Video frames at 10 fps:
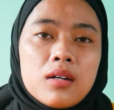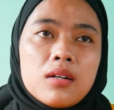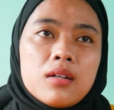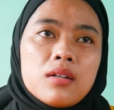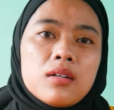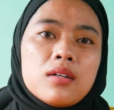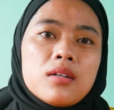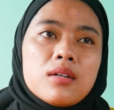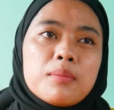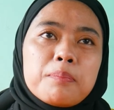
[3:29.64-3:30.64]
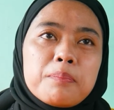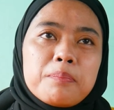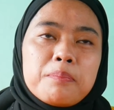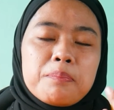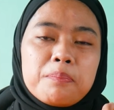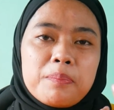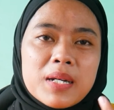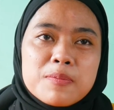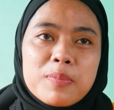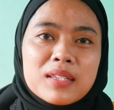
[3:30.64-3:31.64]
Uh,
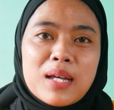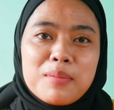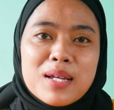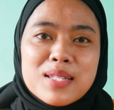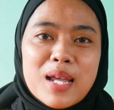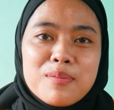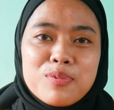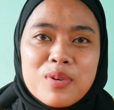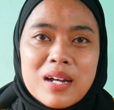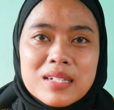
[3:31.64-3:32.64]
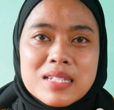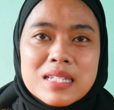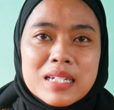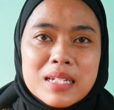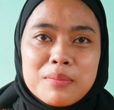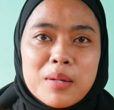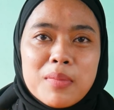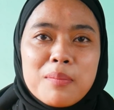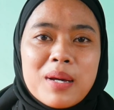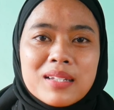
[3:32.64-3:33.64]
pas pertama saya buka di sini,
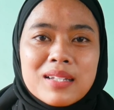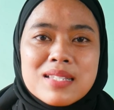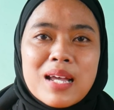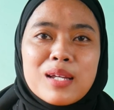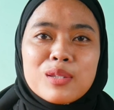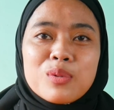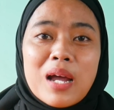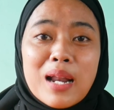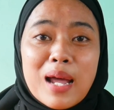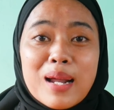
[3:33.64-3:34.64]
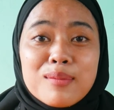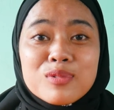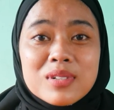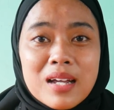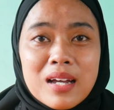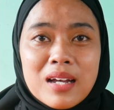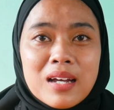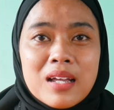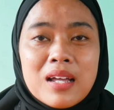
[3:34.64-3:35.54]
memang market saya tuh anak-anak muda.